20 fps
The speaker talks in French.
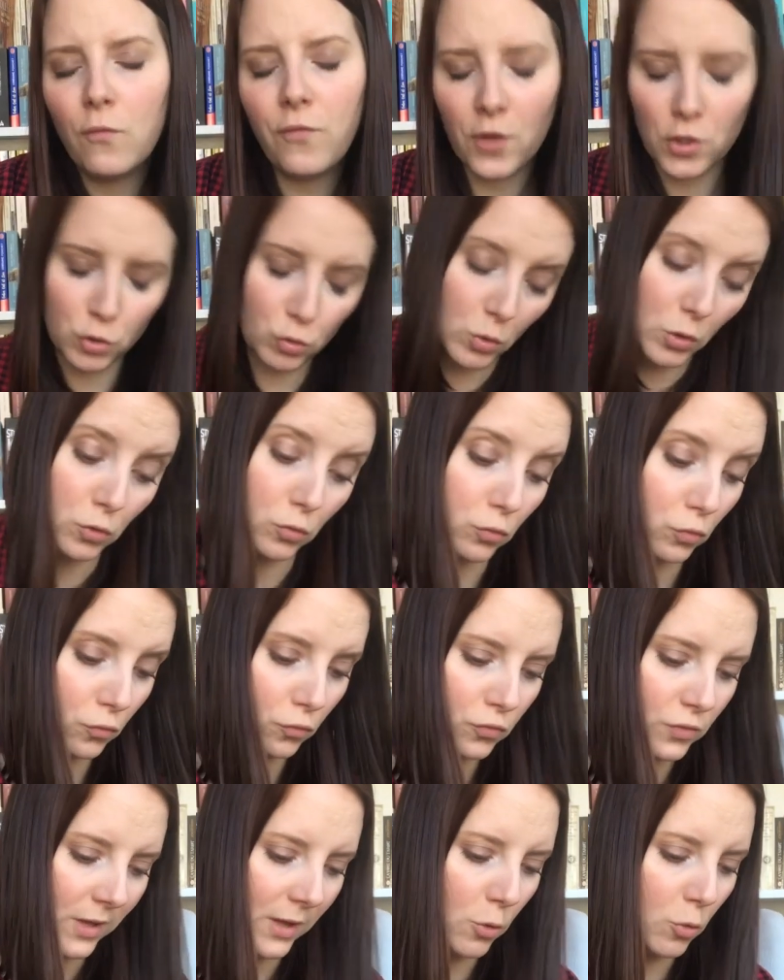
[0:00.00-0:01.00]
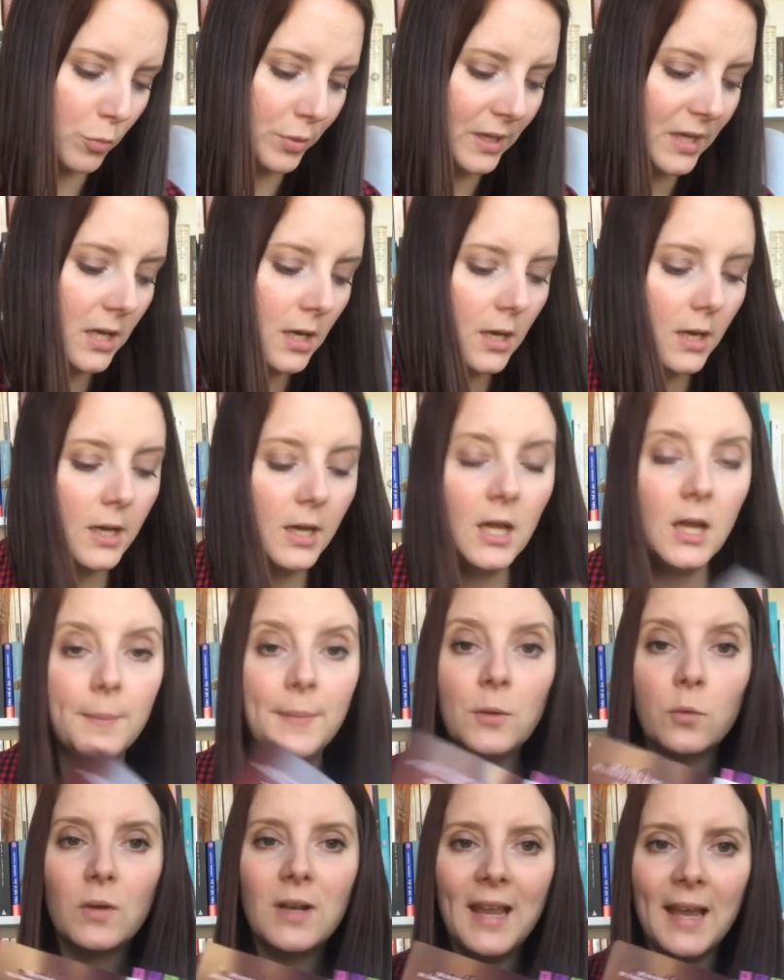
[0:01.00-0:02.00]
Enfin, soit vous avez compris.
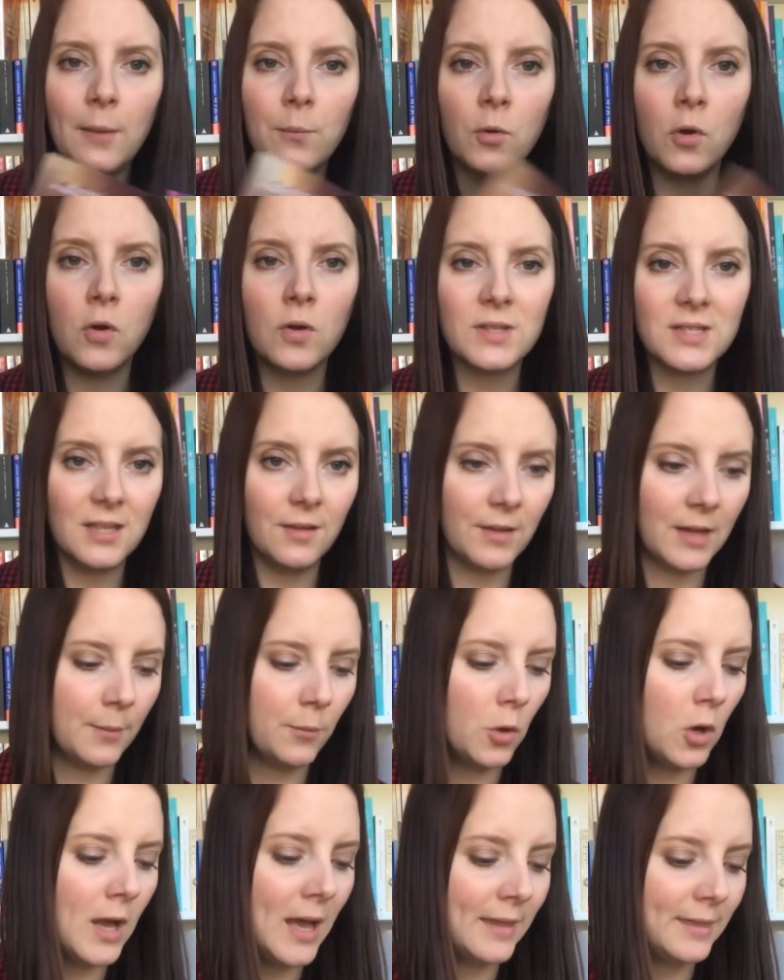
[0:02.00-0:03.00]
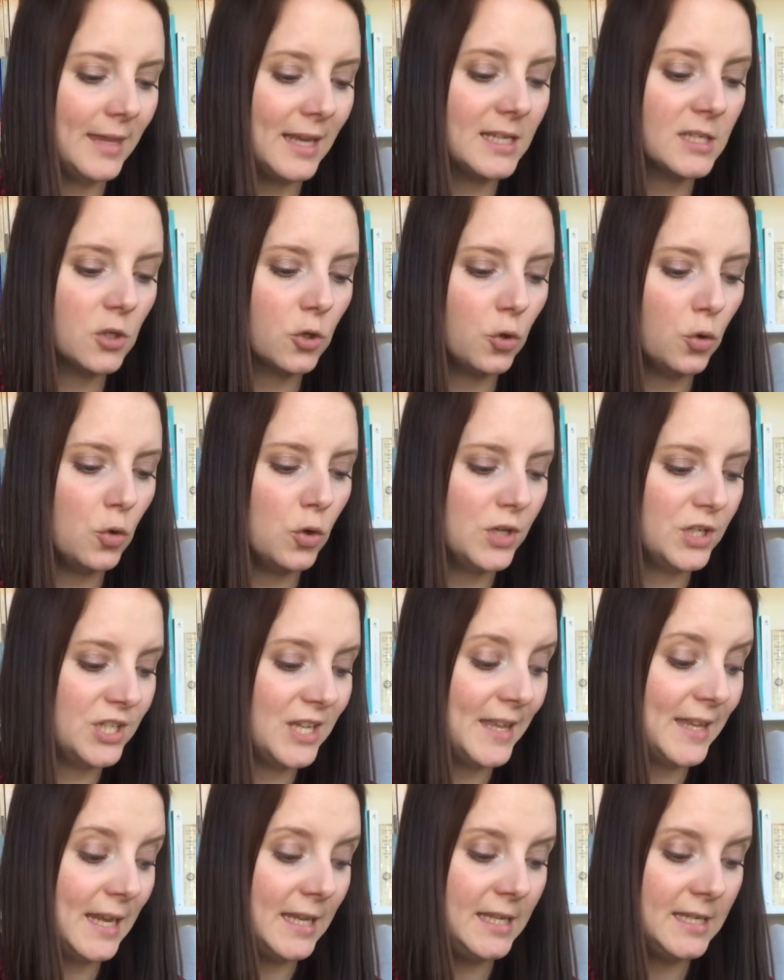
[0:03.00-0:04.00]
Mais donc clairement, c'est vraiment un texte que
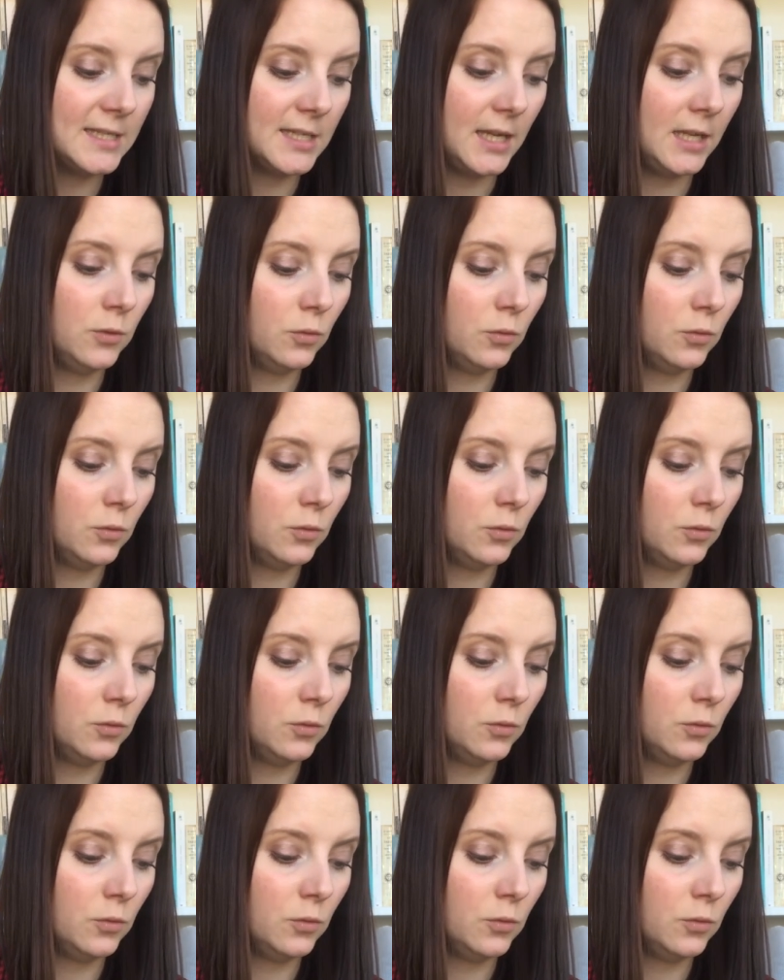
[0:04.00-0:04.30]
j'analyse.